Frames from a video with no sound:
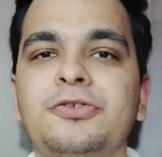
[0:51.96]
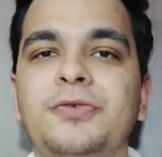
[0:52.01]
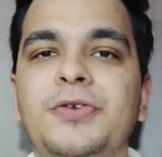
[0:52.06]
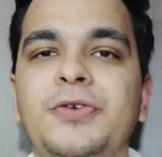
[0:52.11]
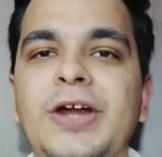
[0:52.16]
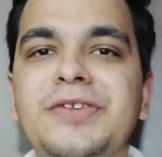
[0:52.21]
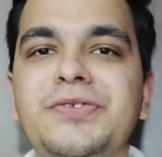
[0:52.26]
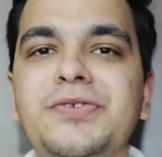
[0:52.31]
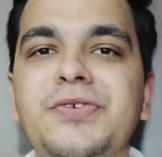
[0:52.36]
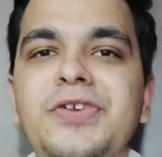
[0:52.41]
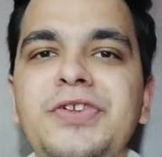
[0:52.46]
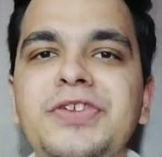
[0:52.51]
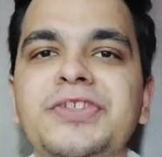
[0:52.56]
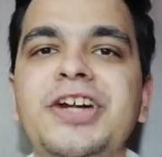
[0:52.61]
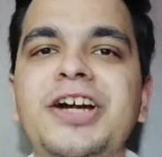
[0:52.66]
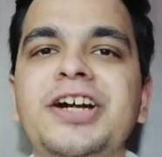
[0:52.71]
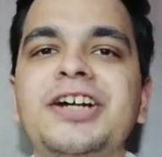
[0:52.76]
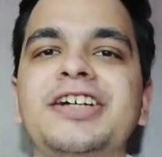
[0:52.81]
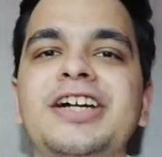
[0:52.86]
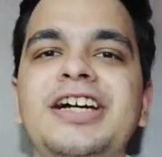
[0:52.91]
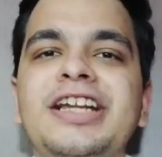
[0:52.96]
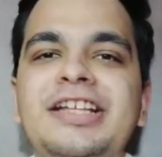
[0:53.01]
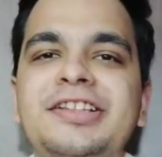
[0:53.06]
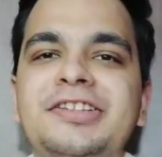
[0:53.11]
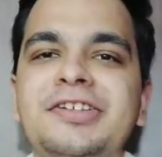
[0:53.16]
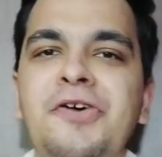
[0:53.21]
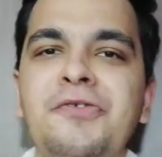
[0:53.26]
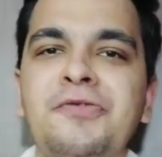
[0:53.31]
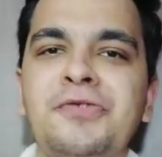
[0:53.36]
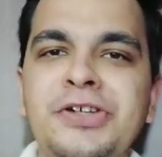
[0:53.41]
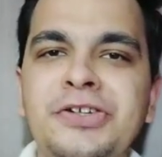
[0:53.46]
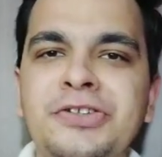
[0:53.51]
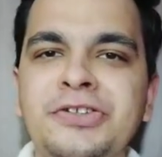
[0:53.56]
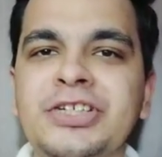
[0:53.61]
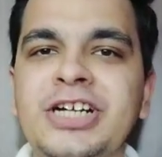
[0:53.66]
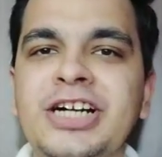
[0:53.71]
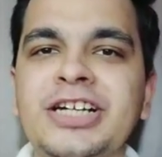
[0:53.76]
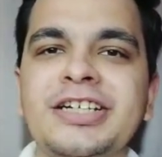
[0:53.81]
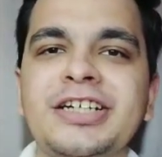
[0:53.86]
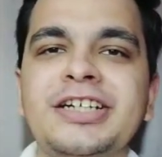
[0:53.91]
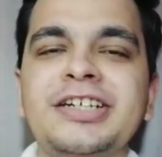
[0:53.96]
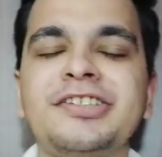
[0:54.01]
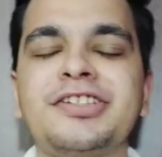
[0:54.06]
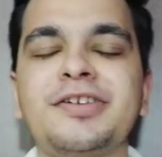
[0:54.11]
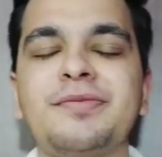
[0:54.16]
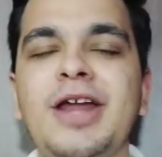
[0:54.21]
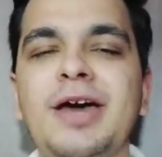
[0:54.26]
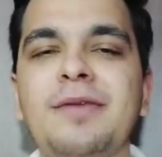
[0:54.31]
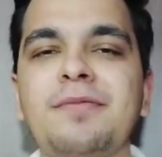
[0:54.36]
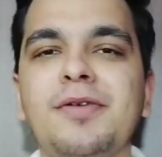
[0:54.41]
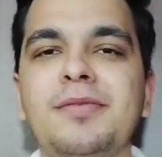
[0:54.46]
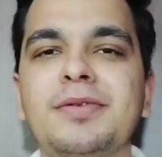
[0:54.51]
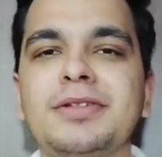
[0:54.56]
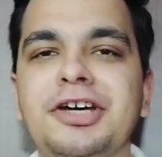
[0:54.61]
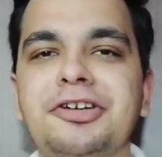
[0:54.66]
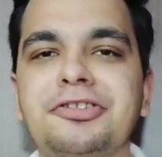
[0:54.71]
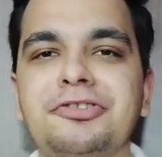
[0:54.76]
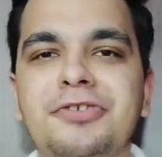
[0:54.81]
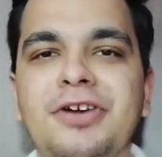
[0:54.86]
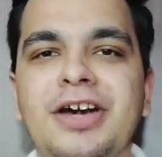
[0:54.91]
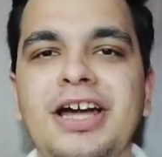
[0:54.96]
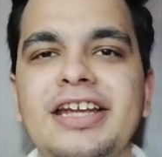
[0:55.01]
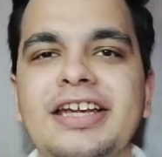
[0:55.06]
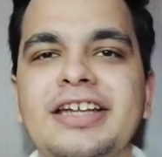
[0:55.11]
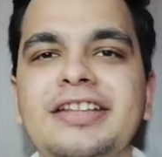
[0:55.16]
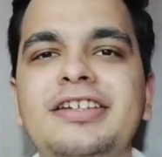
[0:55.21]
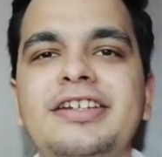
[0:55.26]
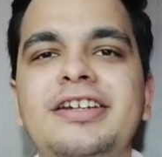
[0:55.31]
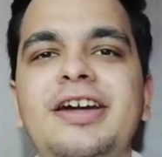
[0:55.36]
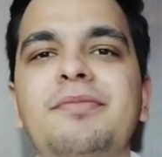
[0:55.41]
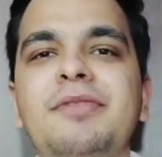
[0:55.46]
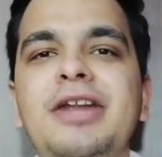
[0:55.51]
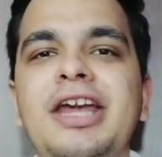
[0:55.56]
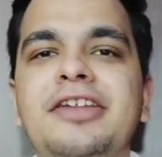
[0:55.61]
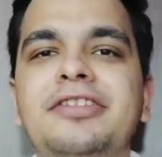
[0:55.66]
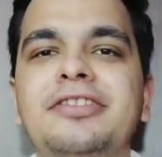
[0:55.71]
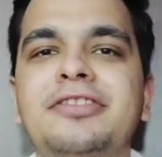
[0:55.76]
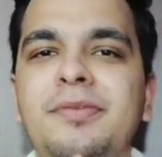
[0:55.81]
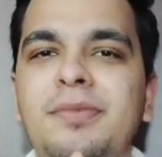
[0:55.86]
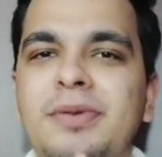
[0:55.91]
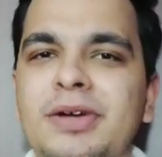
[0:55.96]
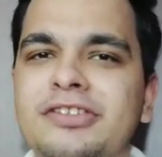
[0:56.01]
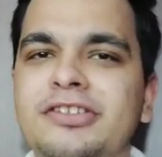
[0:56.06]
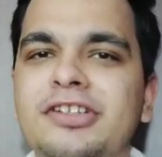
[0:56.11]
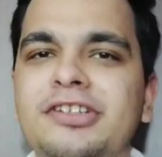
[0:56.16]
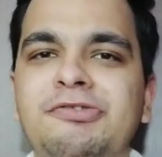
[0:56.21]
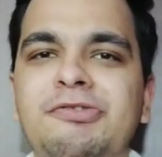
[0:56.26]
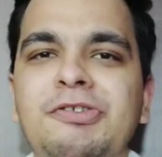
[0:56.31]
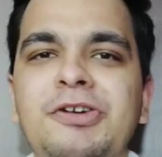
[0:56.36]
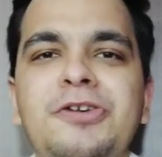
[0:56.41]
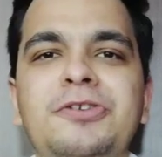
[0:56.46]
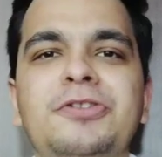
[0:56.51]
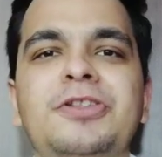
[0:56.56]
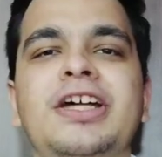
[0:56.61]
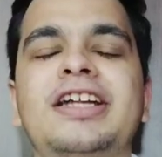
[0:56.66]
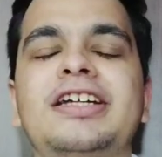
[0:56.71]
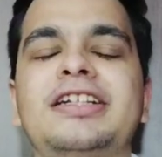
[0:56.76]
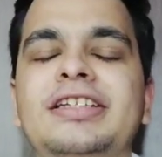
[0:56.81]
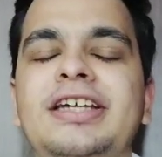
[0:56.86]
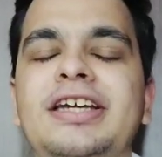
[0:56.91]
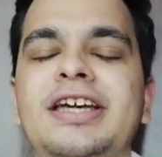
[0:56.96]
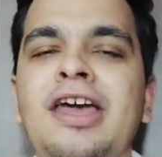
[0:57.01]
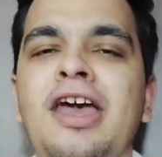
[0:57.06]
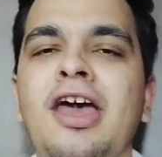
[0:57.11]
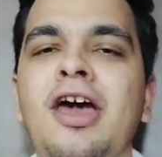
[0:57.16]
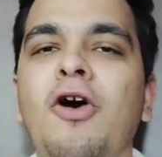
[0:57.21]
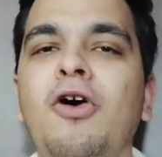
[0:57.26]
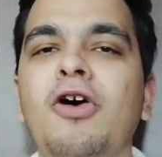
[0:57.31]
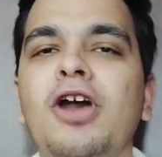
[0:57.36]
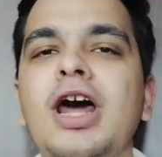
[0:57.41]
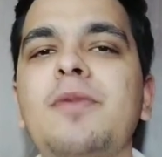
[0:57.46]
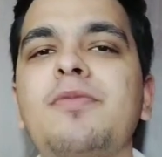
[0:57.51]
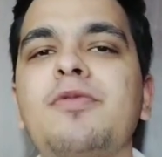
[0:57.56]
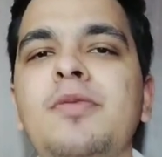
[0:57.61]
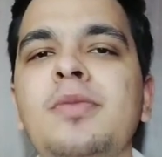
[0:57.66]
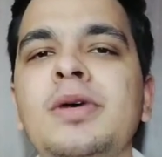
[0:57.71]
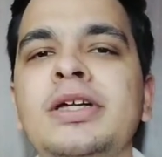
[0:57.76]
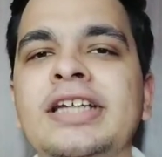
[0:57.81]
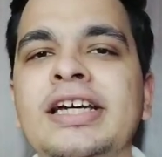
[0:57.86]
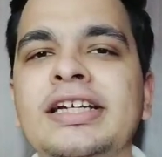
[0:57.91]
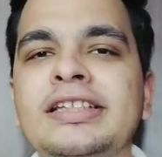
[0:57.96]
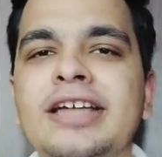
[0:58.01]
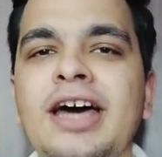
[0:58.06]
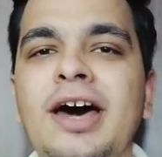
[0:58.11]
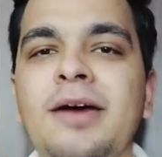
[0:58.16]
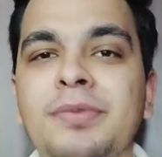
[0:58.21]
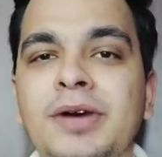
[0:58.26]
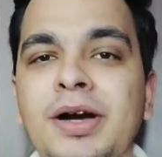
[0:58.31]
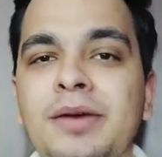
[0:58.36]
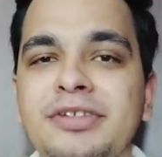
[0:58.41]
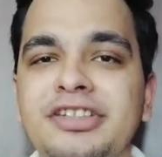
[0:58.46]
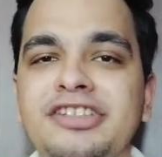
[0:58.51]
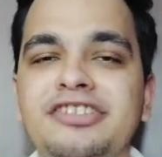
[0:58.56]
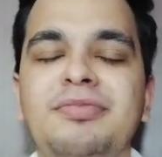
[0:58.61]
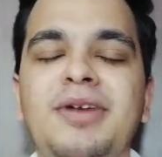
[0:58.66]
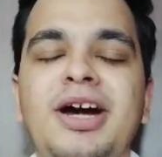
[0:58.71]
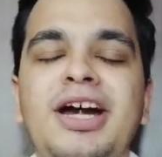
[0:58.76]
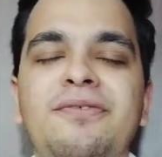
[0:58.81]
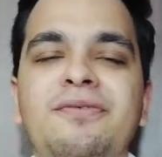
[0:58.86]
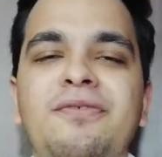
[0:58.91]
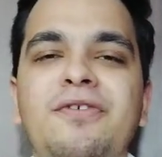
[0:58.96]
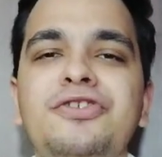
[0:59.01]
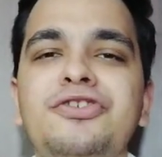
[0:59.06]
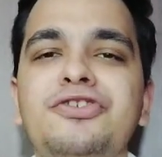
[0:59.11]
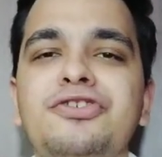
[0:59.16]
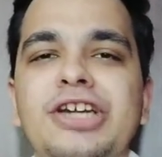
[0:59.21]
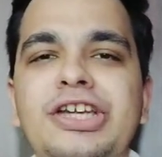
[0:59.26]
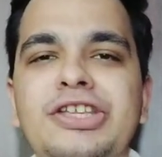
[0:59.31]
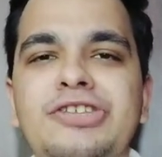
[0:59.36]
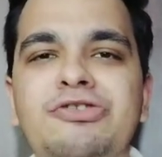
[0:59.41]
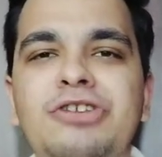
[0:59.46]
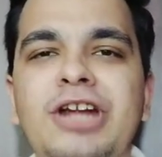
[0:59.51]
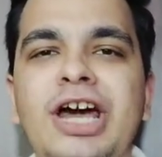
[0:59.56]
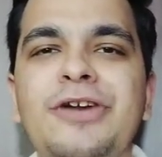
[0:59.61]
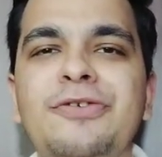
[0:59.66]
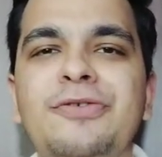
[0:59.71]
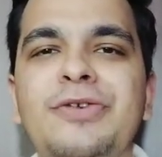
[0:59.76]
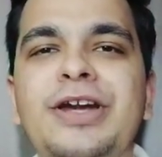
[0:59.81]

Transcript: सो फ्रेंड्स वीडियो स्टार्ट कर लेते हैं और वीडियो स्टार्ट करने से पहले आपको बता दूं कल के दिन हमने एक जबरदस्त वीडियो डाले थे और आपको बताया था अपकमिंग स्मार्टफोन जो कि जुलाई